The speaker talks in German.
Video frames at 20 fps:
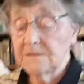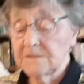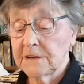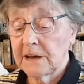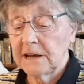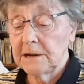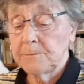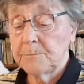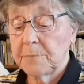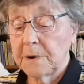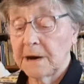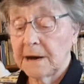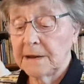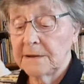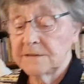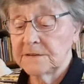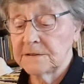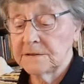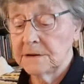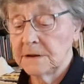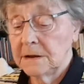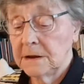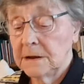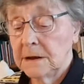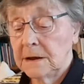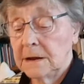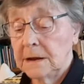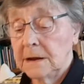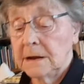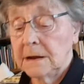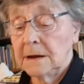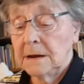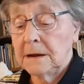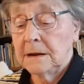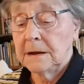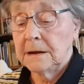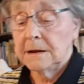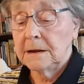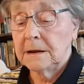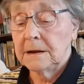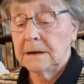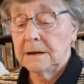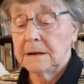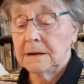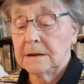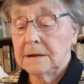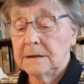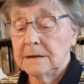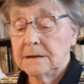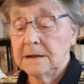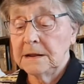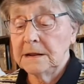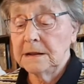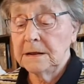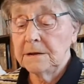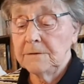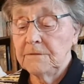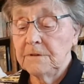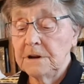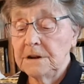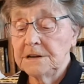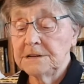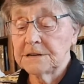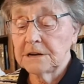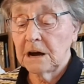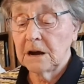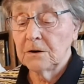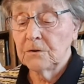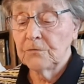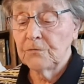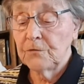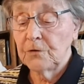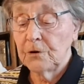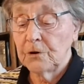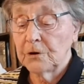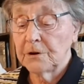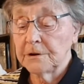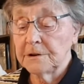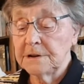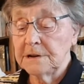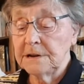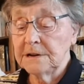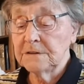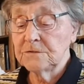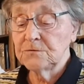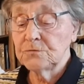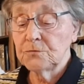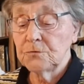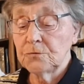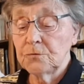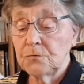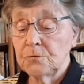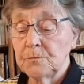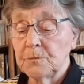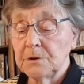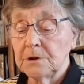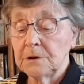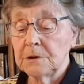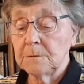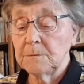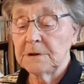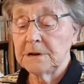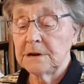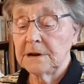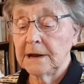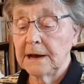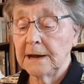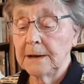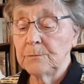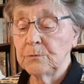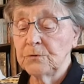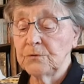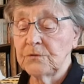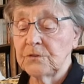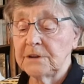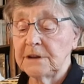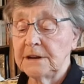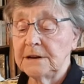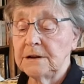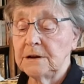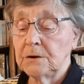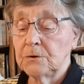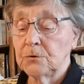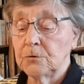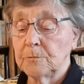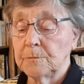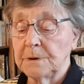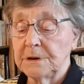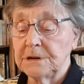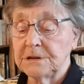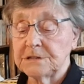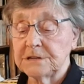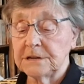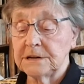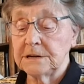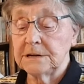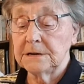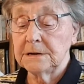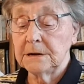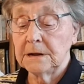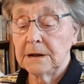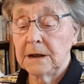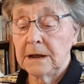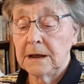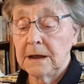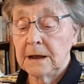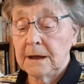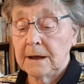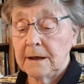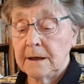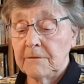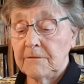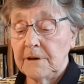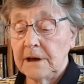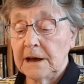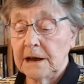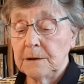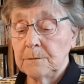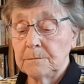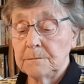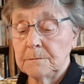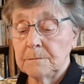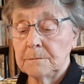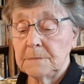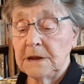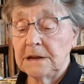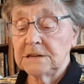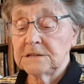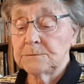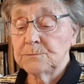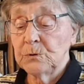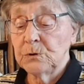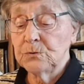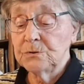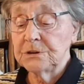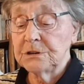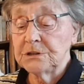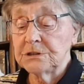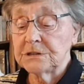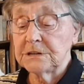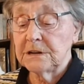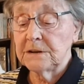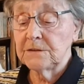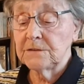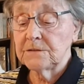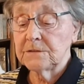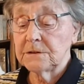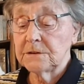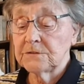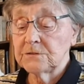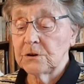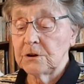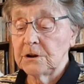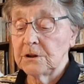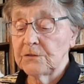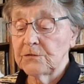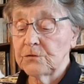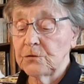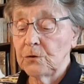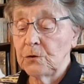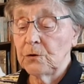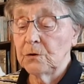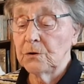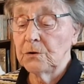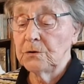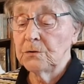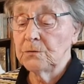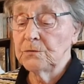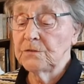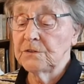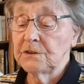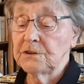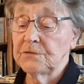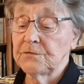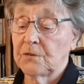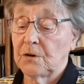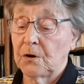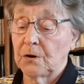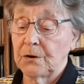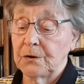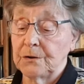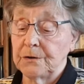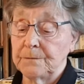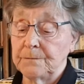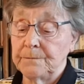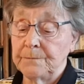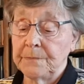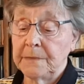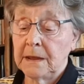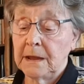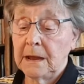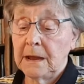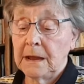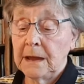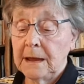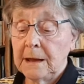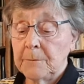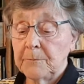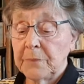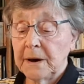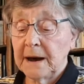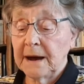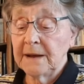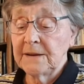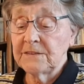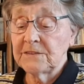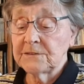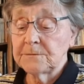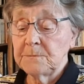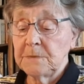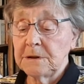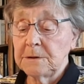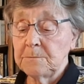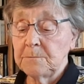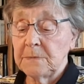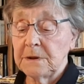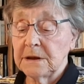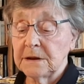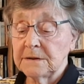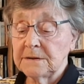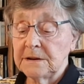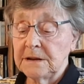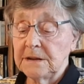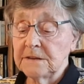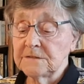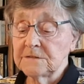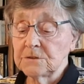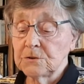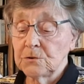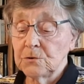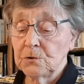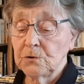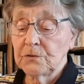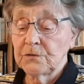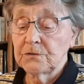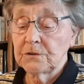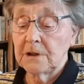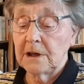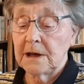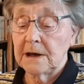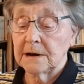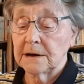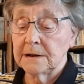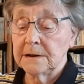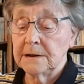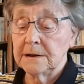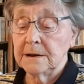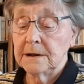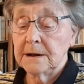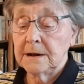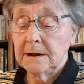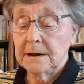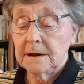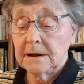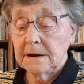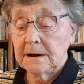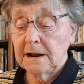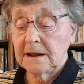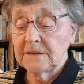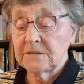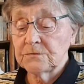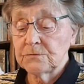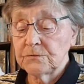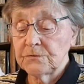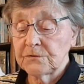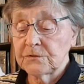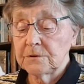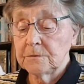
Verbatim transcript: Zeit preisen. Nie will ich aufhören, ihn zu rühmen. Mit Leib und Seele lobe ich ihn. Wer entmutigt ist, soll es hören und sich freuen. Preist mit mir diesen großen Herrn. Lasst uns